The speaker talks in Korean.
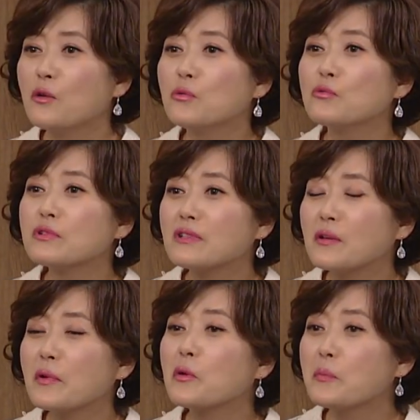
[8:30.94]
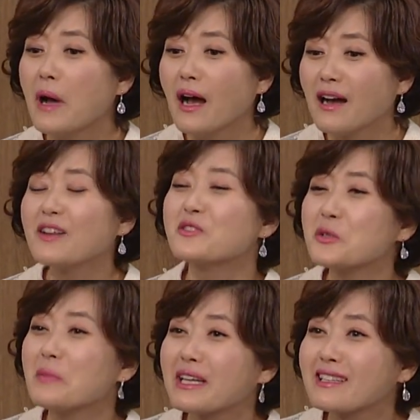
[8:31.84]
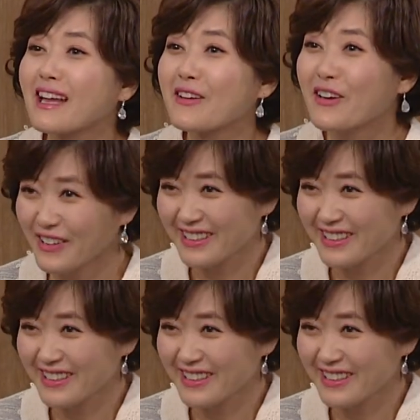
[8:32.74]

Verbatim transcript: 우리 딸 배고파? 좀만 기다려.